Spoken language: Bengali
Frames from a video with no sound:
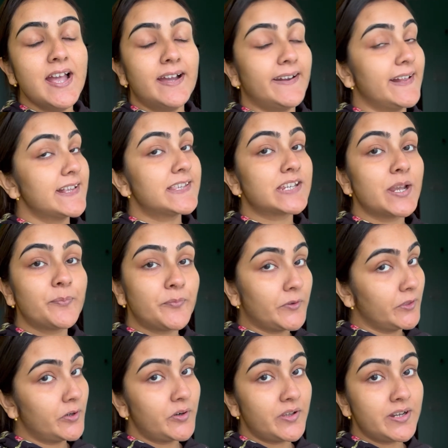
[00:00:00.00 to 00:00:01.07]
আর আজকে
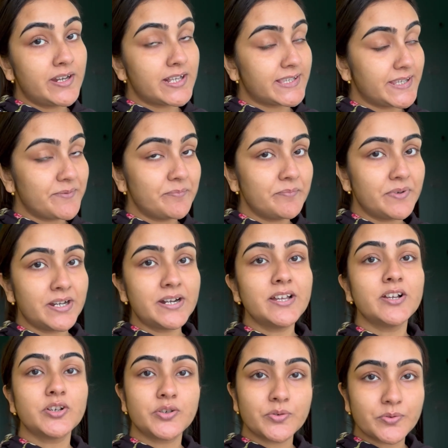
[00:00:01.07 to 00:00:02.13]
পনেরোই ডিসেম্বর
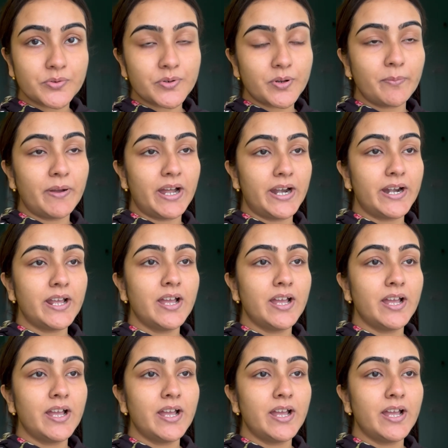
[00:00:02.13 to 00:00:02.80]
শুক্রবার